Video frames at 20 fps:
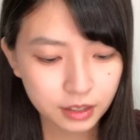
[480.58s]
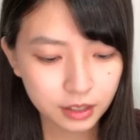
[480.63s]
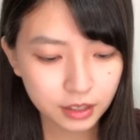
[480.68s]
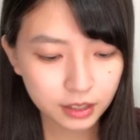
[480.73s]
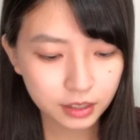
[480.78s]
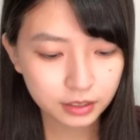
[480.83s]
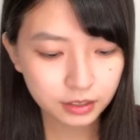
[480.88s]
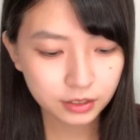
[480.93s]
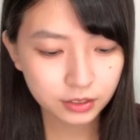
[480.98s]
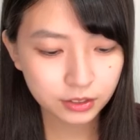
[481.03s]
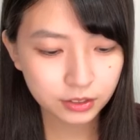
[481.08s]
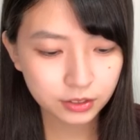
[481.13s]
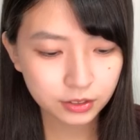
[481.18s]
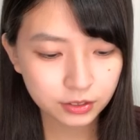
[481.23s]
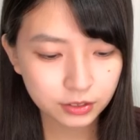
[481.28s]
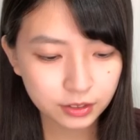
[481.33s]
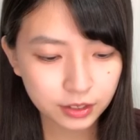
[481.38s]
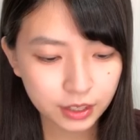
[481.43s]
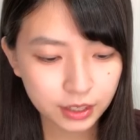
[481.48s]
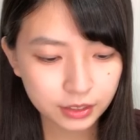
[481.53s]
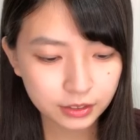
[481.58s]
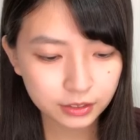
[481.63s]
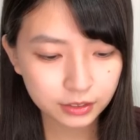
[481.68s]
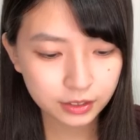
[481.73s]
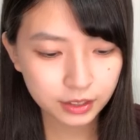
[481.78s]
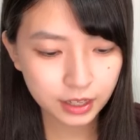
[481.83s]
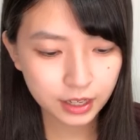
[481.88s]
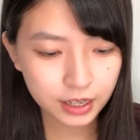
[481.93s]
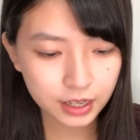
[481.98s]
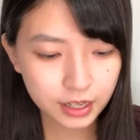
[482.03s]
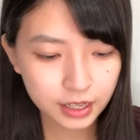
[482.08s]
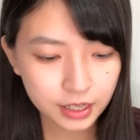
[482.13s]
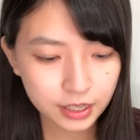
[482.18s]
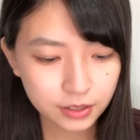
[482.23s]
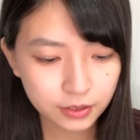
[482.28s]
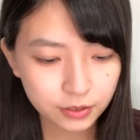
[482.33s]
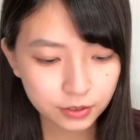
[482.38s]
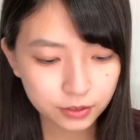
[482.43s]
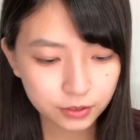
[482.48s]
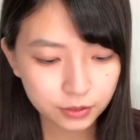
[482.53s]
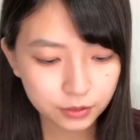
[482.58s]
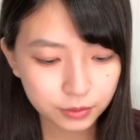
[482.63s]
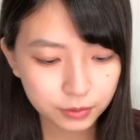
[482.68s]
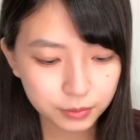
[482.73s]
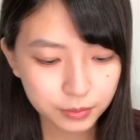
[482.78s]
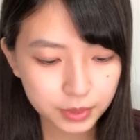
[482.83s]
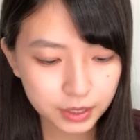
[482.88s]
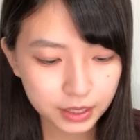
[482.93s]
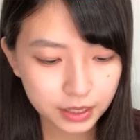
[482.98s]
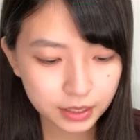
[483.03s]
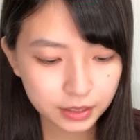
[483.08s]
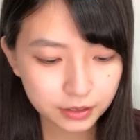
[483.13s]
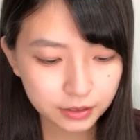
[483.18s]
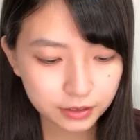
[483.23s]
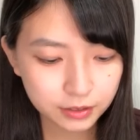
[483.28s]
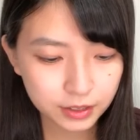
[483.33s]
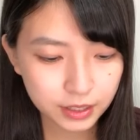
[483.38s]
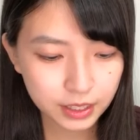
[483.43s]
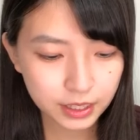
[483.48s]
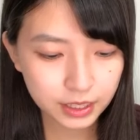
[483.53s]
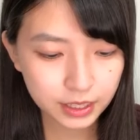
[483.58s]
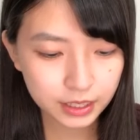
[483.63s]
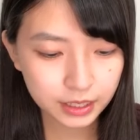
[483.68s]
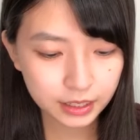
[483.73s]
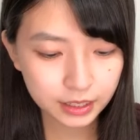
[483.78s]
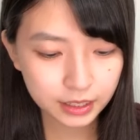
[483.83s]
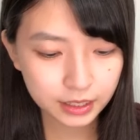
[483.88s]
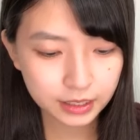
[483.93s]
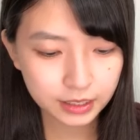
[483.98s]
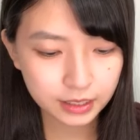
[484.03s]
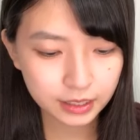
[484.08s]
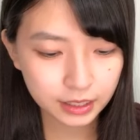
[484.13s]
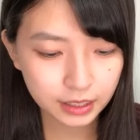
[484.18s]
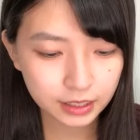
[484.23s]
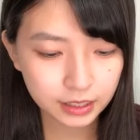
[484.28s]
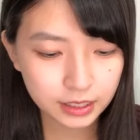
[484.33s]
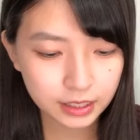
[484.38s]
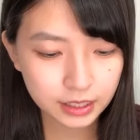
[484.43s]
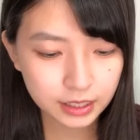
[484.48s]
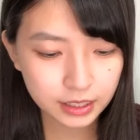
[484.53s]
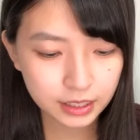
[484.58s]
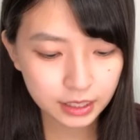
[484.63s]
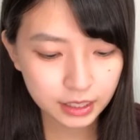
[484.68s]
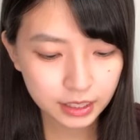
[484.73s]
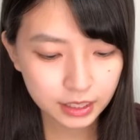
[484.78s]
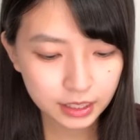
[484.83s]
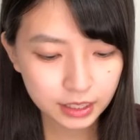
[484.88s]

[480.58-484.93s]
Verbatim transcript: ハッシュタグ海洋丸映画祭に